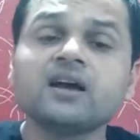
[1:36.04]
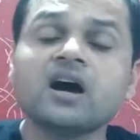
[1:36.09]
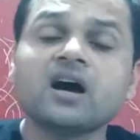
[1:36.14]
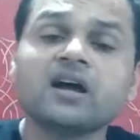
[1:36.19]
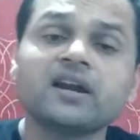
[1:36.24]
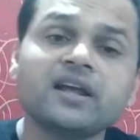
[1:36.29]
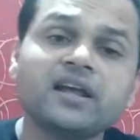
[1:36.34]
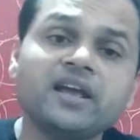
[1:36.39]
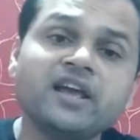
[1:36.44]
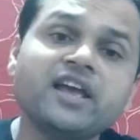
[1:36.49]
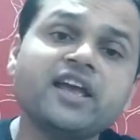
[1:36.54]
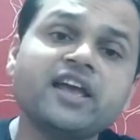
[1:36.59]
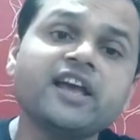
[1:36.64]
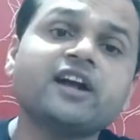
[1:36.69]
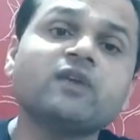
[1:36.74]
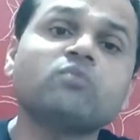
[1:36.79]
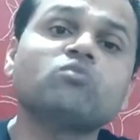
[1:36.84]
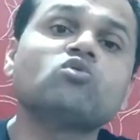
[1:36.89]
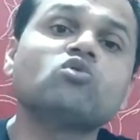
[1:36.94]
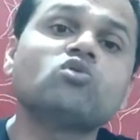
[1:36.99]
और
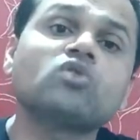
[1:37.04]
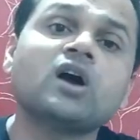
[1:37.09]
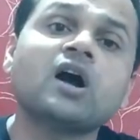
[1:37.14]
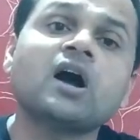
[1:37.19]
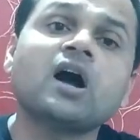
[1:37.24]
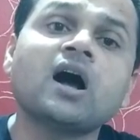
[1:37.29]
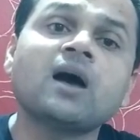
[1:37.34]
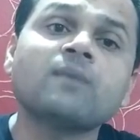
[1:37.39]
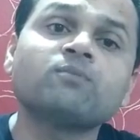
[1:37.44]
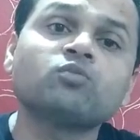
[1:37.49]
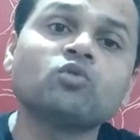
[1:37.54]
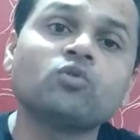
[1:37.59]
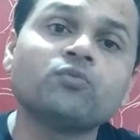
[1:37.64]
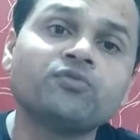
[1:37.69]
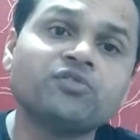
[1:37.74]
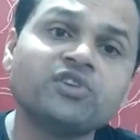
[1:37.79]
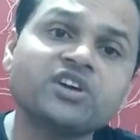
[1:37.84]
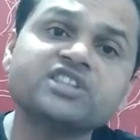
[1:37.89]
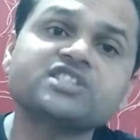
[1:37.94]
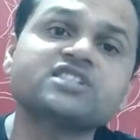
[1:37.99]
एक मौका आपको
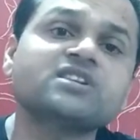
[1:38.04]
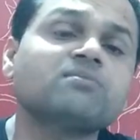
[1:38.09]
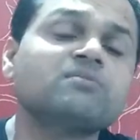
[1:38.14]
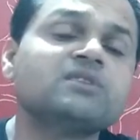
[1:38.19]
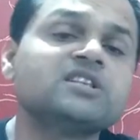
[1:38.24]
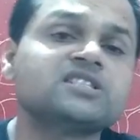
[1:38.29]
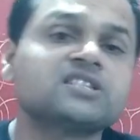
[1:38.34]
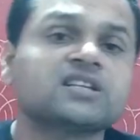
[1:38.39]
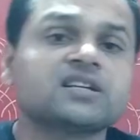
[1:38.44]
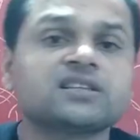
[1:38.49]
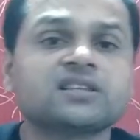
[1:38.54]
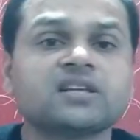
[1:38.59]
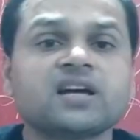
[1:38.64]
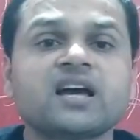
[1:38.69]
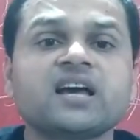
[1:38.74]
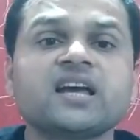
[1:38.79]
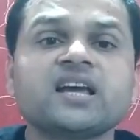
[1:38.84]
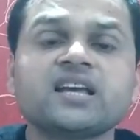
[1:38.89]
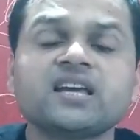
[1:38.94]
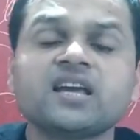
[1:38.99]
फिर से मिल सकता
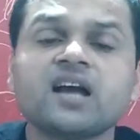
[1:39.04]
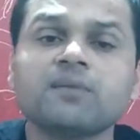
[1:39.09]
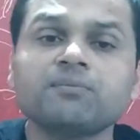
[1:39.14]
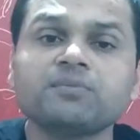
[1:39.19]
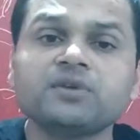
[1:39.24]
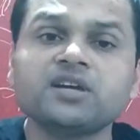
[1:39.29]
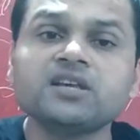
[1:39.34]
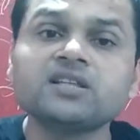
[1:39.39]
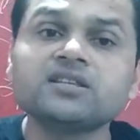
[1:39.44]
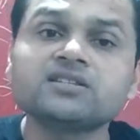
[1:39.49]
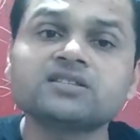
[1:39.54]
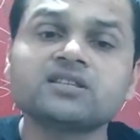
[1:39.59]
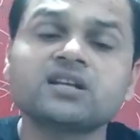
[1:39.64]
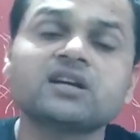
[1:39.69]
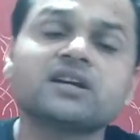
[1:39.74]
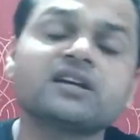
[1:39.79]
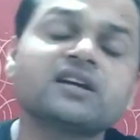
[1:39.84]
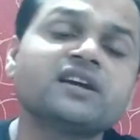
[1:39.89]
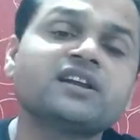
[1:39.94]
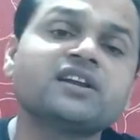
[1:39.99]
है कि आप इस
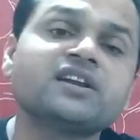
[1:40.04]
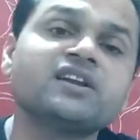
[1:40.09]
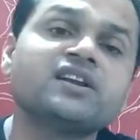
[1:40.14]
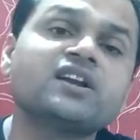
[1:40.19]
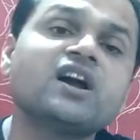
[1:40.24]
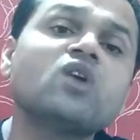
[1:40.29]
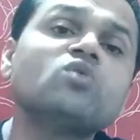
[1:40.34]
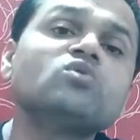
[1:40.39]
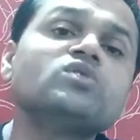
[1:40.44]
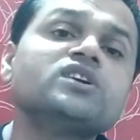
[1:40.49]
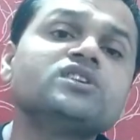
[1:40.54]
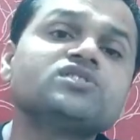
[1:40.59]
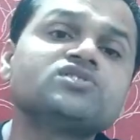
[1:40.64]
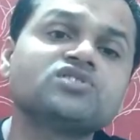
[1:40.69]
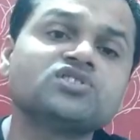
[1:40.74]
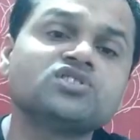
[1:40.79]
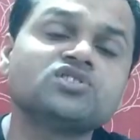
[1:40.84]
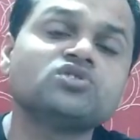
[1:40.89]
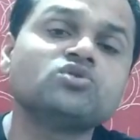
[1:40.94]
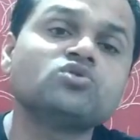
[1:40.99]
तरह के रिनाउंड
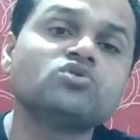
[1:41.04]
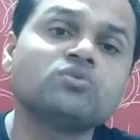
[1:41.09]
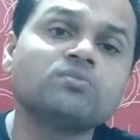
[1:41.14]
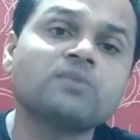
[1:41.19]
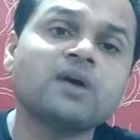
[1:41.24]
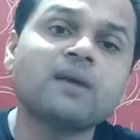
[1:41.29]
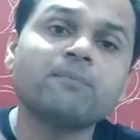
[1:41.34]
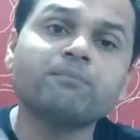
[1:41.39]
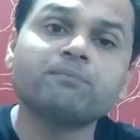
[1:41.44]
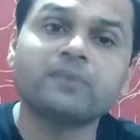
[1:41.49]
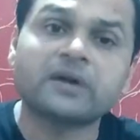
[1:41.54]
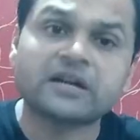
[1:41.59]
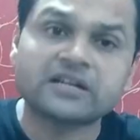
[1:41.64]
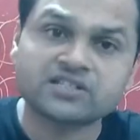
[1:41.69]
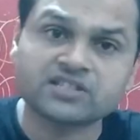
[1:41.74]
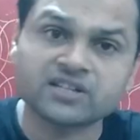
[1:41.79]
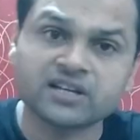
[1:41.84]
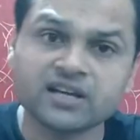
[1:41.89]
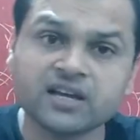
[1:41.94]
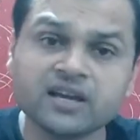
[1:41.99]
इंस्टीट्यूट में आप पढ़
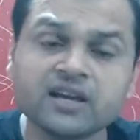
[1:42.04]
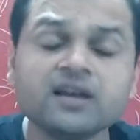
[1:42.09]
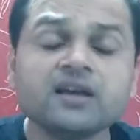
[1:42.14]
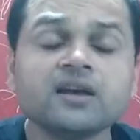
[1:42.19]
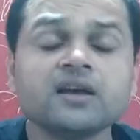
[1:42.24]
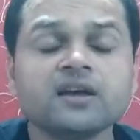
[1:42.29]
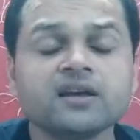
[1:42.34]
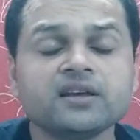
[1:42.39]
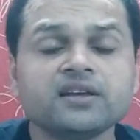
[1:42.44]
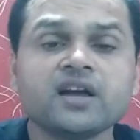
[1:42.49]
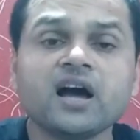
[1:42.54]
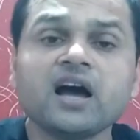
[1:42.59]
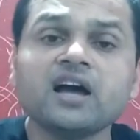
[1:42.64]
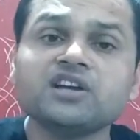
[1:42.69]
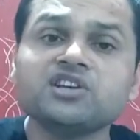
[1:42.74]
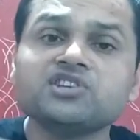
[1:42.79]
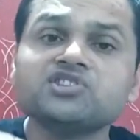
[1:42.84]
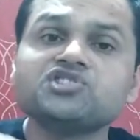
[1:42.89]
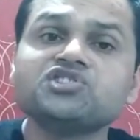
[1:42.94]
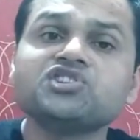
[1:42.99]
सके या
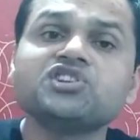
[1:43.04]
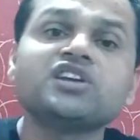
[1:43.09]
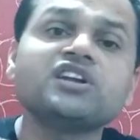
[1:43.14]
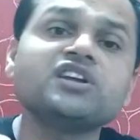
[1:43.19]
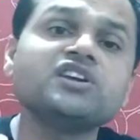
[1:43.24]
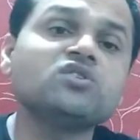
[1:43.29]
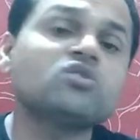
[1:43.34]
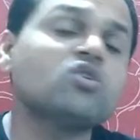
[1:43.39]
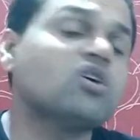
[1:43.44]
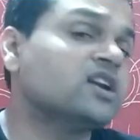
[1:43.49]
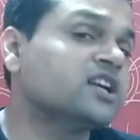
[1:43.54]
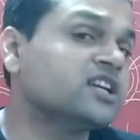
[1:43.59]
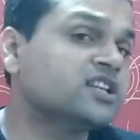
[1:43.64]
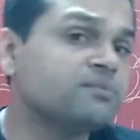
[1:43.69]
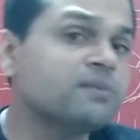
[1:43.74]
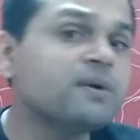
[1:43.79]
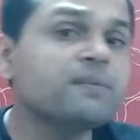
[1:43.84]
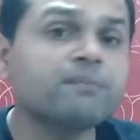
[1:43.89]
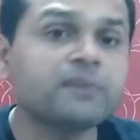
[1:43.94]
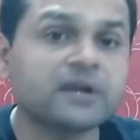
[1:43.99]
इंजीनियरिंग
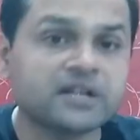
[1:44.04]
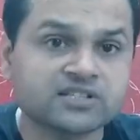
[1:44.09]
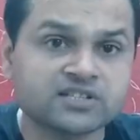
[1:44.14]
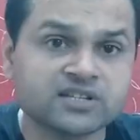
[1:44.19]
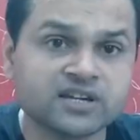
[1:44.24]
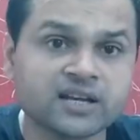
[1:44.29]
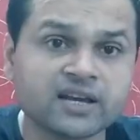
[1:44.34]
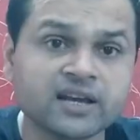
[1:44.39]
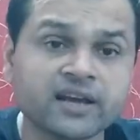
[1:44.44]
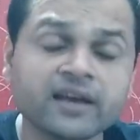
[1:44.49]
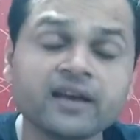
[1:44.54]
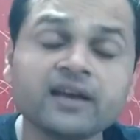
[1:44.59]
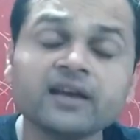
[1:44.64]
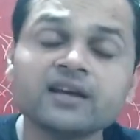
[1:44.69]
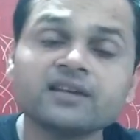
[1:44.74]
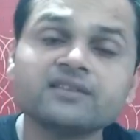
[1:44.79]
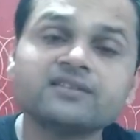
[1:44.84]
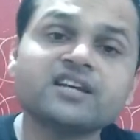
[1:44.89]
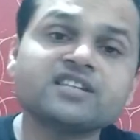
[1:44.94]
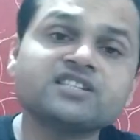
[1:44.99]
कॉलेज में पढ़ सके
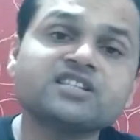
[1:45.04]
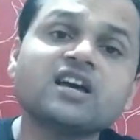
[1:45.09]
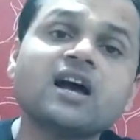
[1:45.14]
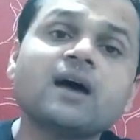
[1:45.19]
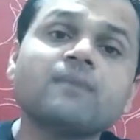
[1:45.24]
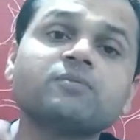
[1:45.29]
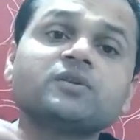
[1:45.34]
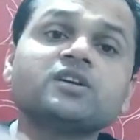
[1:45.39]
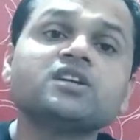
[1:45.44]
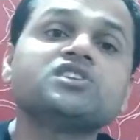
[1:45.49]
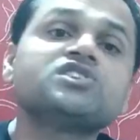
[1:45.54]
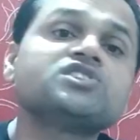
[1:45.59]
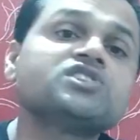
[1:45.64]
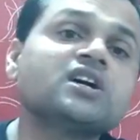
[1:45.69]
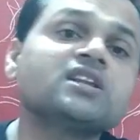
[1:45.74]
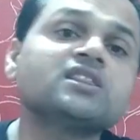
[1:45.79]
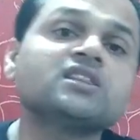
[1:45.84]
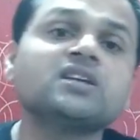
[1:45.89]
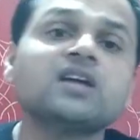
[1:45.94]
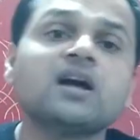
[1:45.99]
जैसे आपकी
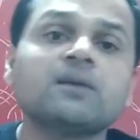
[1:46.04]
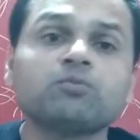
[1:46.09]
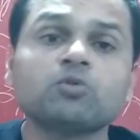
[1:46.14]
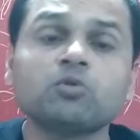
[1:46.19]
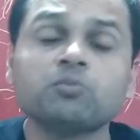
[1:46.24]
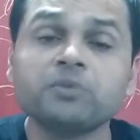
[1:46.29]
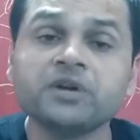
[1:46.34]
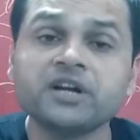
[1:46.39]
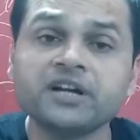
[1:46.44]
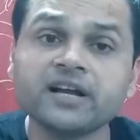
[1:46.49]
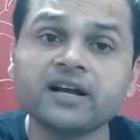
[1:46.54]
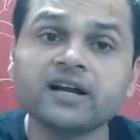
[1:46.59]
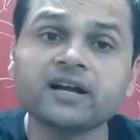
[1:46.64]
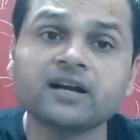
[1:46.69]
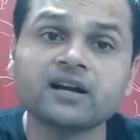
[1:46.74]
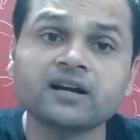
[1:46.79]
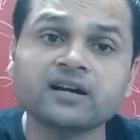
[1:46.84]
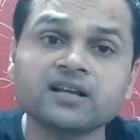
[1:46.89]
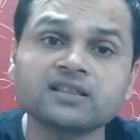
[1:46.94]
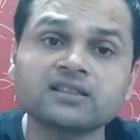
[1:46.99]
इच्छा थी आपको बीटेक
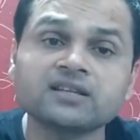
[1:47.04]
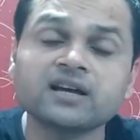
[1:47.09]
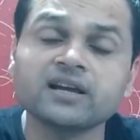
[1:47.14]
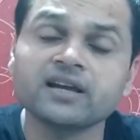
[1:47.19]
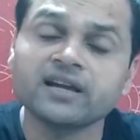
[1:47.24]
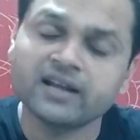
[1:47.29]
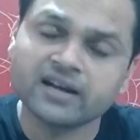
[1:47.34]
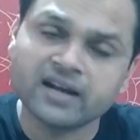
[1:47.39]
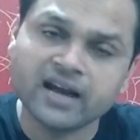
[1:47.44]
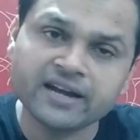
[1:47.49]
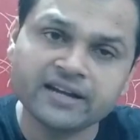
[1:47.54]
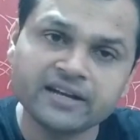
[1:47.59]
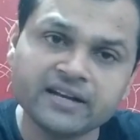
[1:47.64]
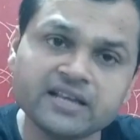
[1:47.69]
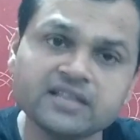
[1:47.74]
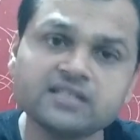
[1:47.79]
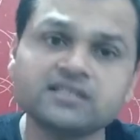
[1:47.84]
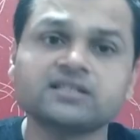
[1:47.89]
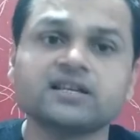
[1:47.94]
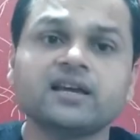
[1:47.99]
करना था
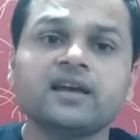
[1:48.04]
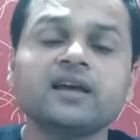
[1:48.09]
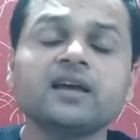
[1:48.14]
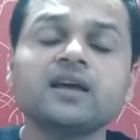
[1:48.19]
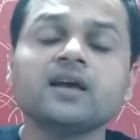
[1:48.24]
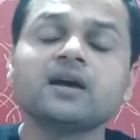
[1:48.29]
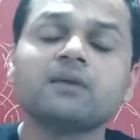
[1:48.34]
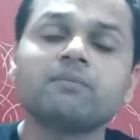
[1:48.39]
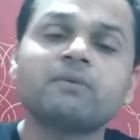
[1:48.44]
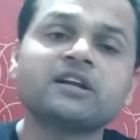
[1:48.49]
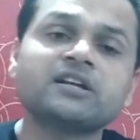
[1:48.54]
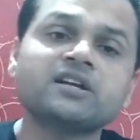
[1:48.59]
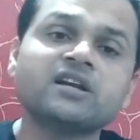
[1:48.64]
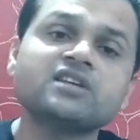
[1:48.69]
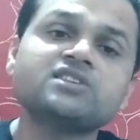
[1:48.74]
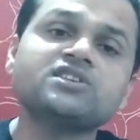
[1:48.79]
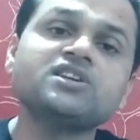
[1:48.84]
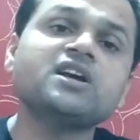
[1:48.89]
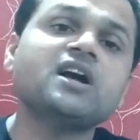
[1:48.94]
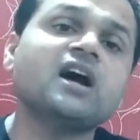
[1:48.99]
एनआईटी से पर
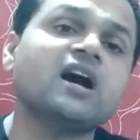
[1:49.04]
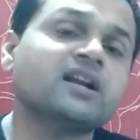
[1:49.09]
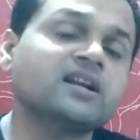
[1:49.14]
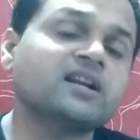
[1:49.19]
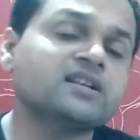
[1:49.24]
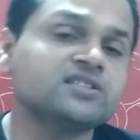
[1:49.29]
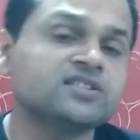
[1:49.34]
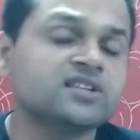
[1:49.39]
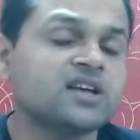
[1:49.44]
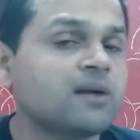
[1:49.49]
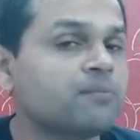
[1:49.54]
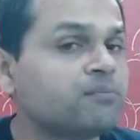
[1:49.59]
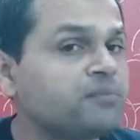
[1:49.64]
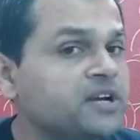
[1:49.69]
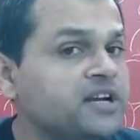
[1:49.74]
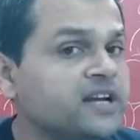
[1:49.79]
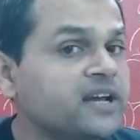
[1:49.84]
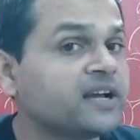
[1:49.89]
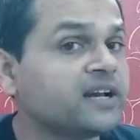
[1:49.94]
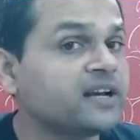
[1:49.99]
अगर इसी कारण से आप
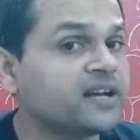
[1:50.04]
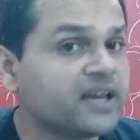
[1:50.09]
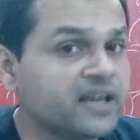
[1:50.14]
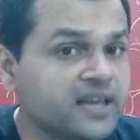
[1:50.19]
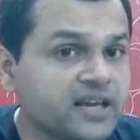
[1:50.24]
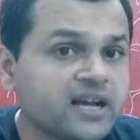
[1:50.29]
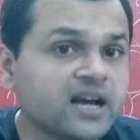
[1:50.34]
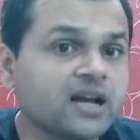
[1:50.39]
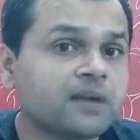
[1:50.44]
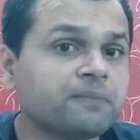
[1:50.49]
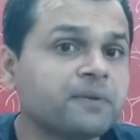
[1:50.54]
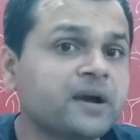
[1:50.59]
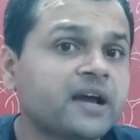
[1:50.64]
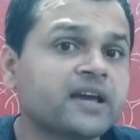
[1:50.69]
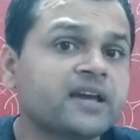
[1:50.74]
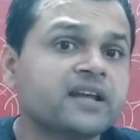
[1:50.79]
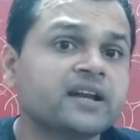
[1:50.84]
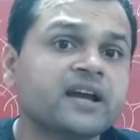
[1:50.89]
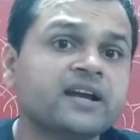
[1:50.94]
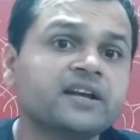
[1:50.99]
बीटेक नहीं कर
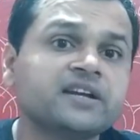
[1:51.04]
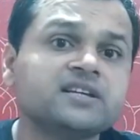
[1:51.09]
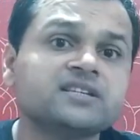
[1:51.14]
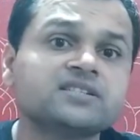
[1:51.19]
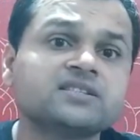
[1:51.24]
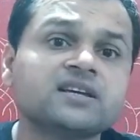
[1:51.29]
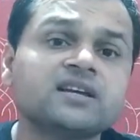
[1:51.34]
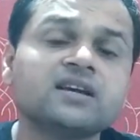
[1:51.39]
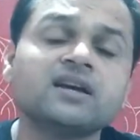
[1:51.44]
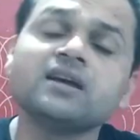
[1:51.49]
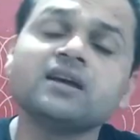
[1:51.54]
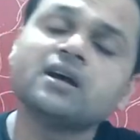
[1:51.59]
पाए एनआईटी से